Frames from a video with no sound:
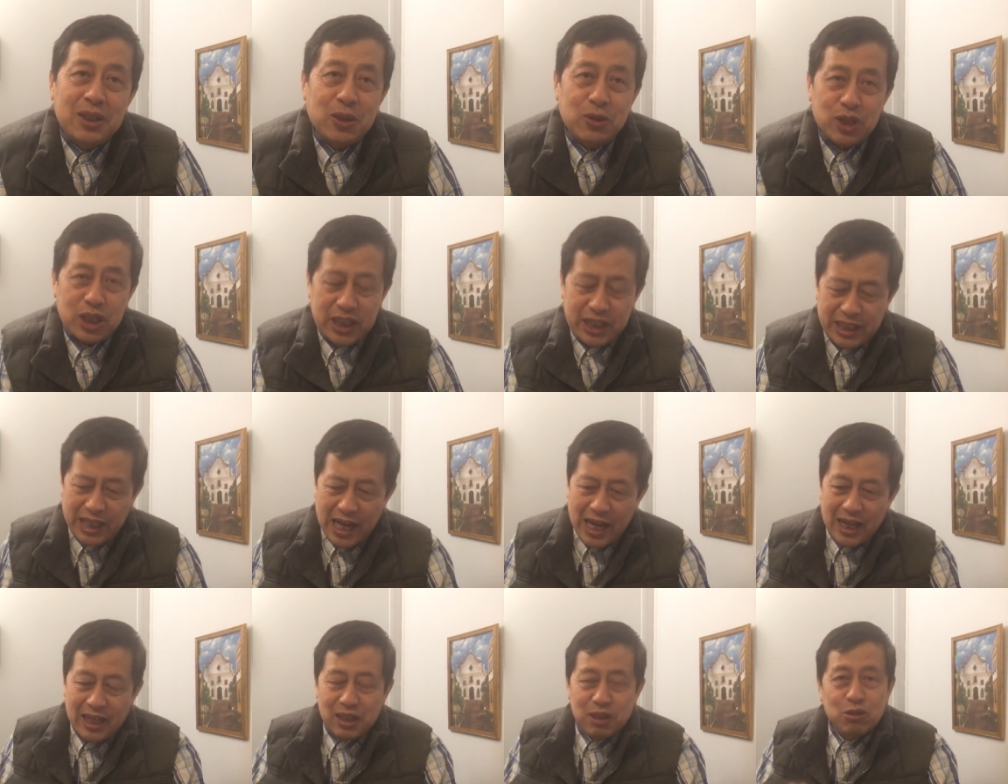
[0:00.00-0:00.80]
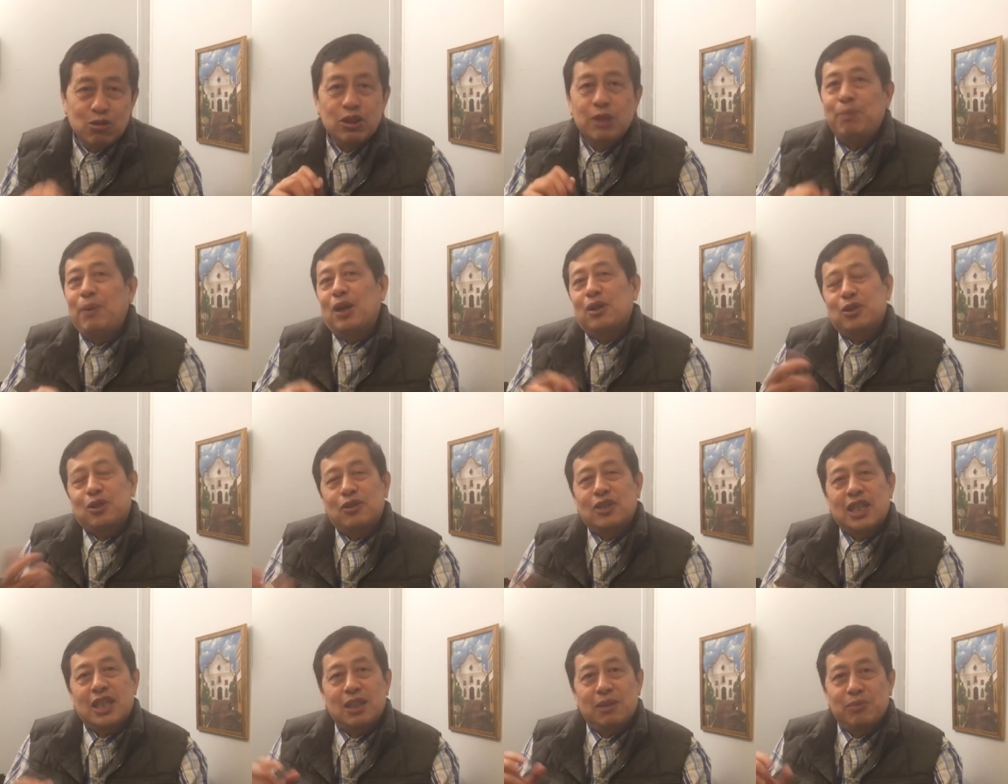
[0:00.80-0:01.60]
都是狭隘的东西，包括
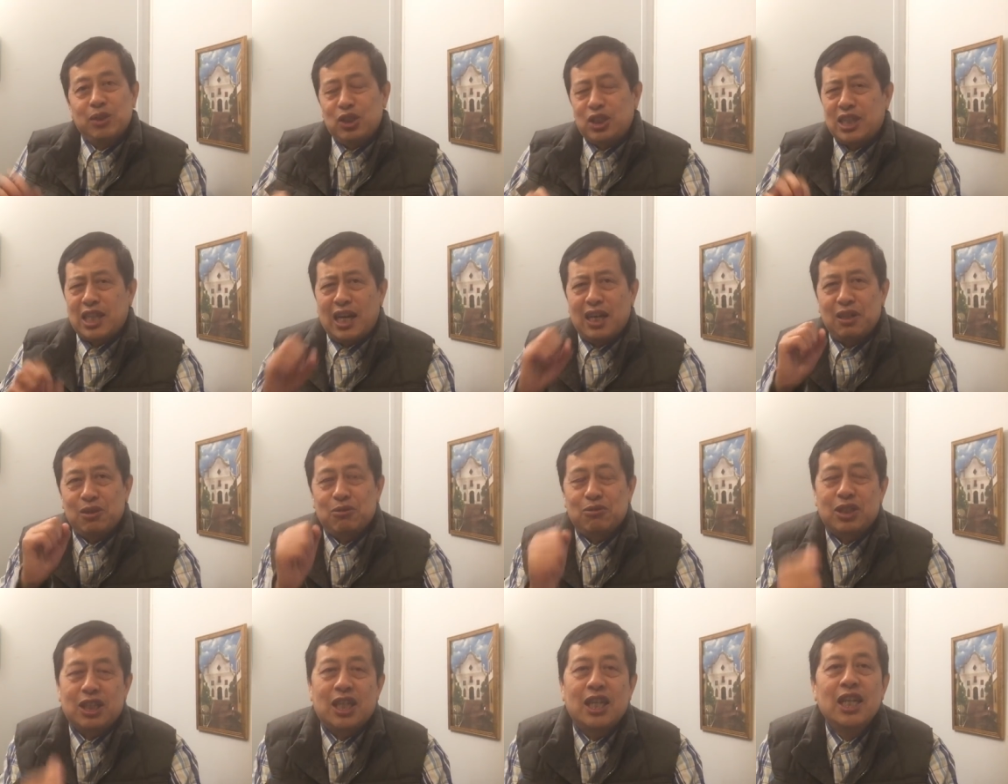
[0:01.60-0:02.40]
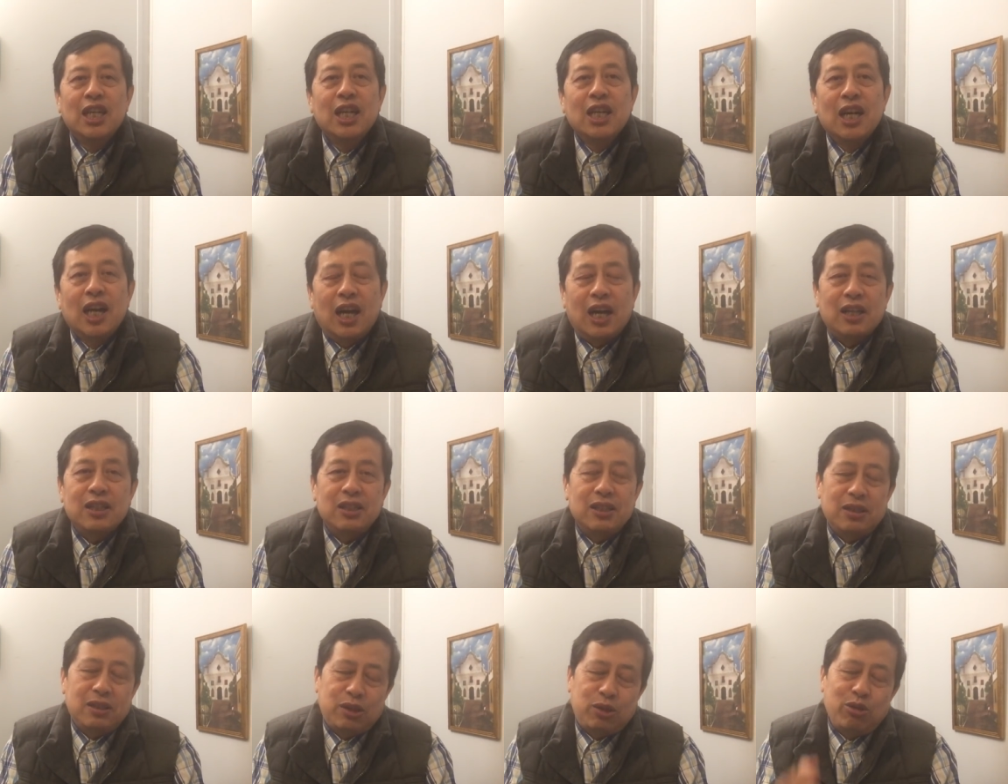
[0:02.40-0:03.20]
周恩来他们都狭隘的东西啊，
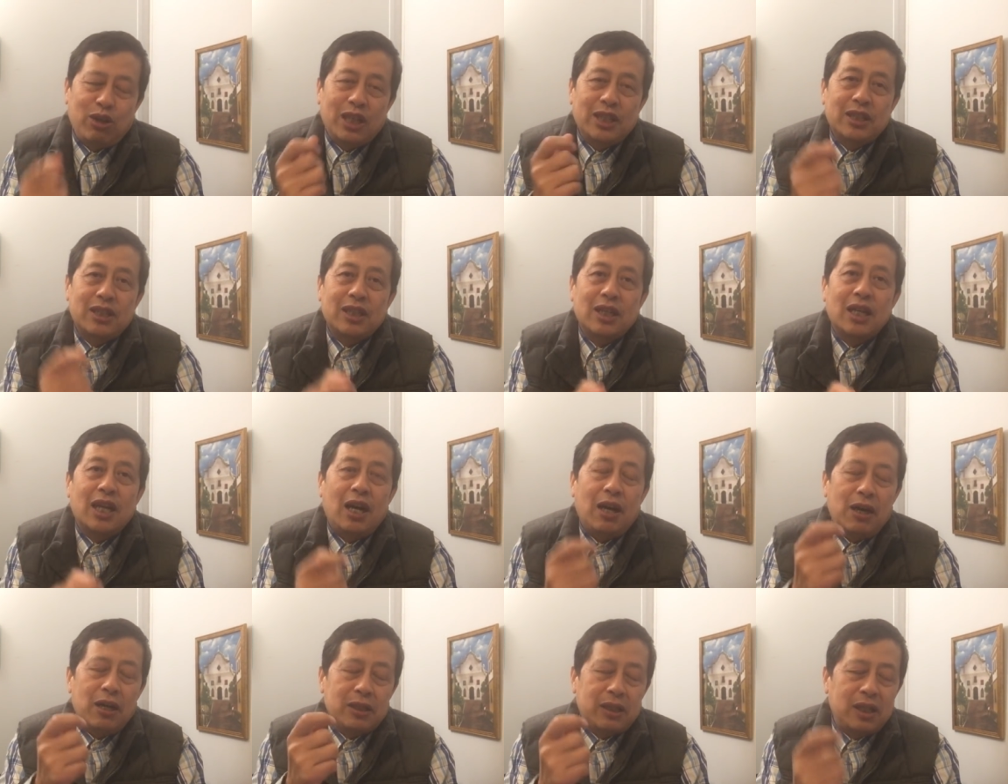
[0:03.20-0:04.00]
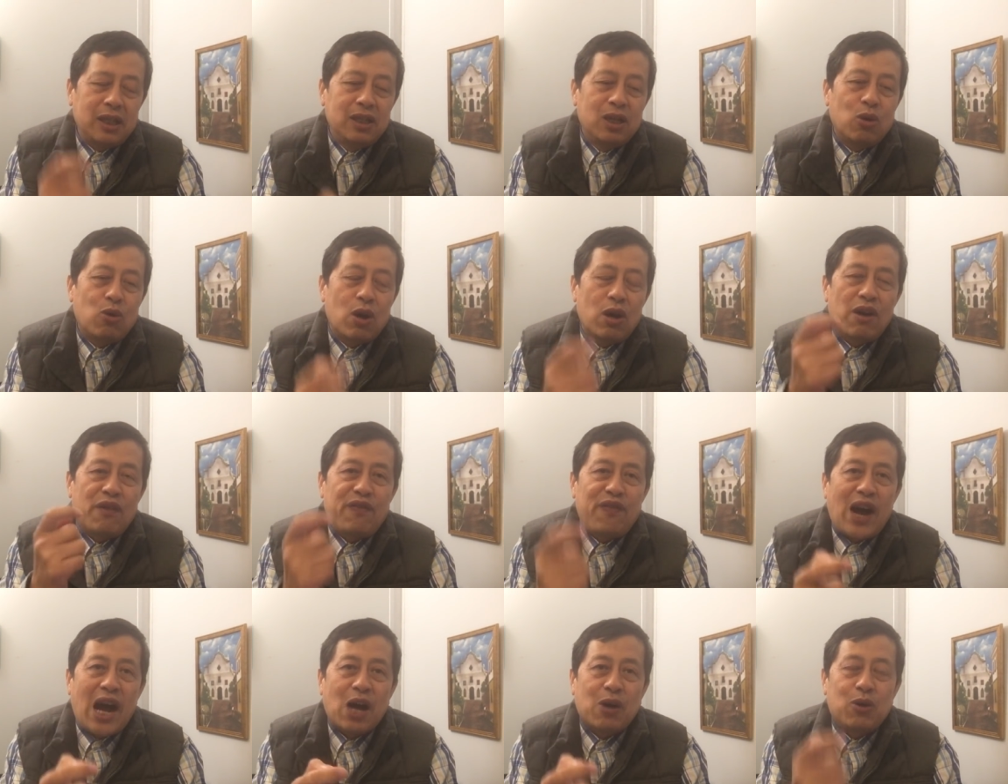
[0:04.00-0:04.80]
选择了德国和
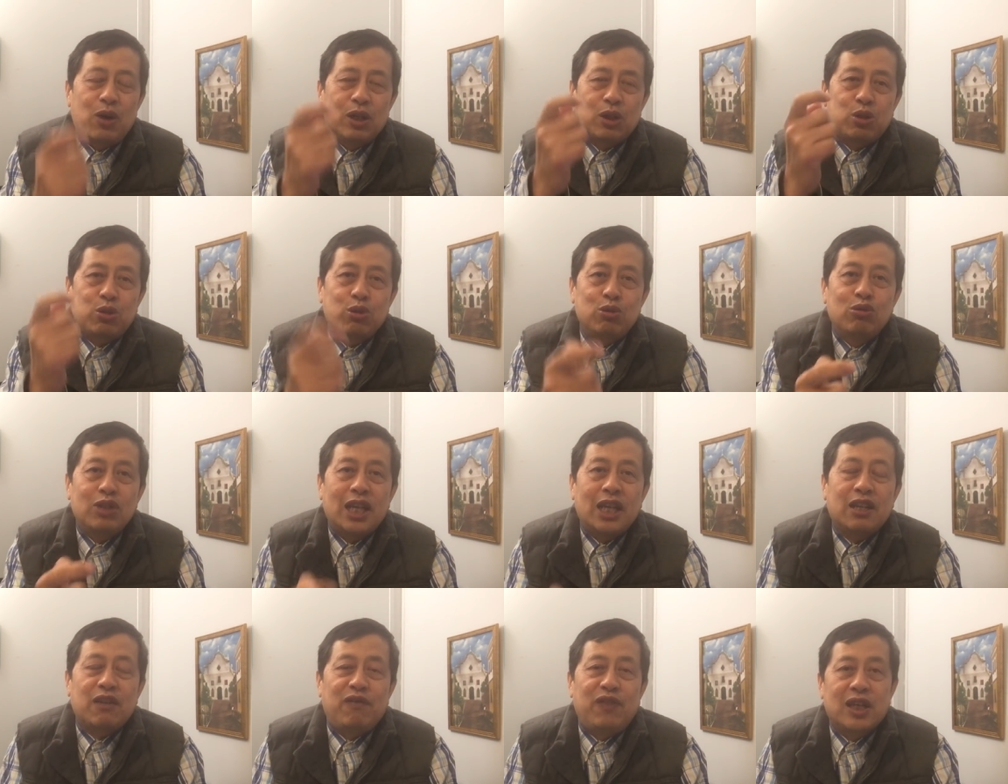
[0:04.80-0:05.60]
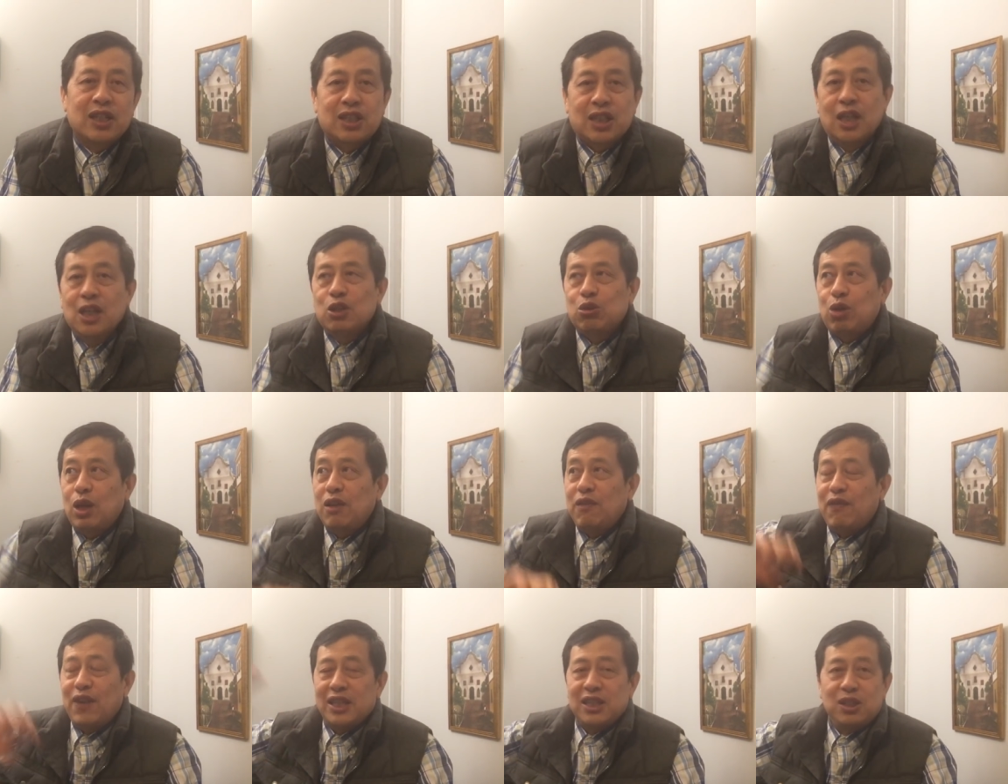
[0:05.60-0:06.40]
法国、苏联的方式，
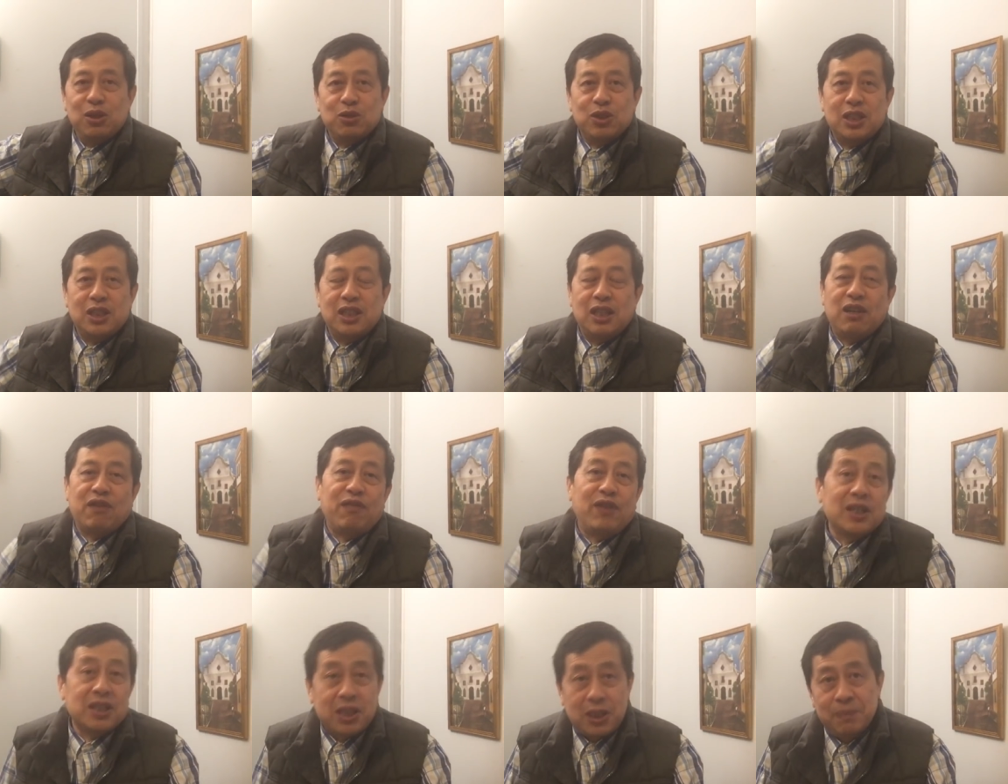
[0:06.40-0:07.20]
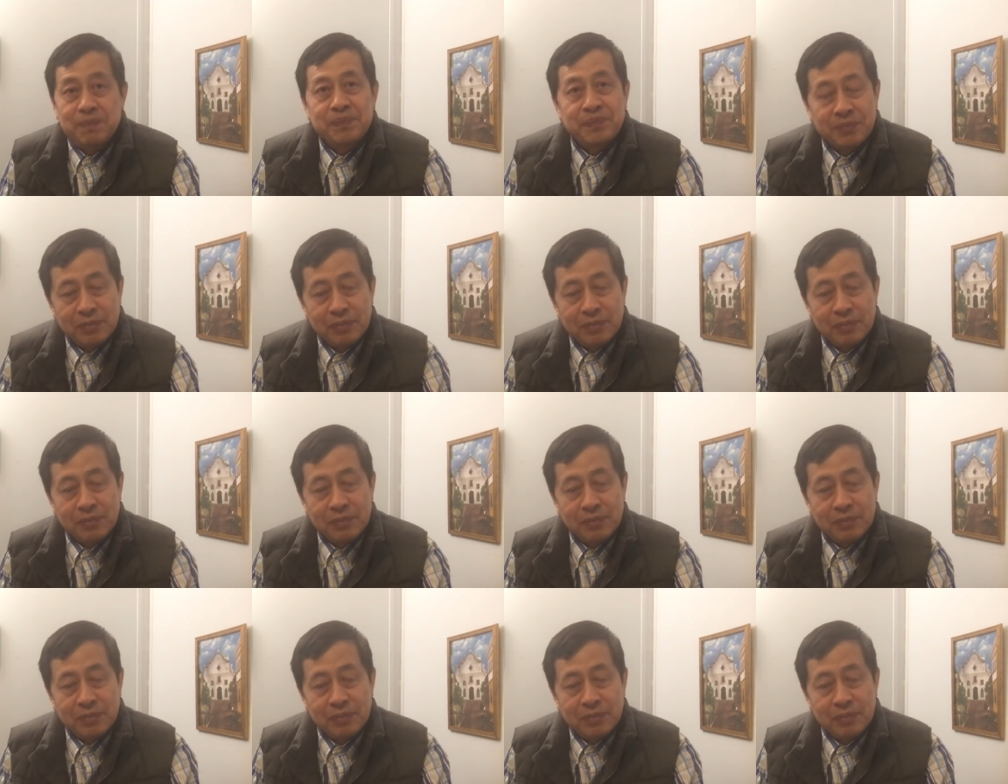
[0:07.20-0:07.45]
推翻旧世界的方式。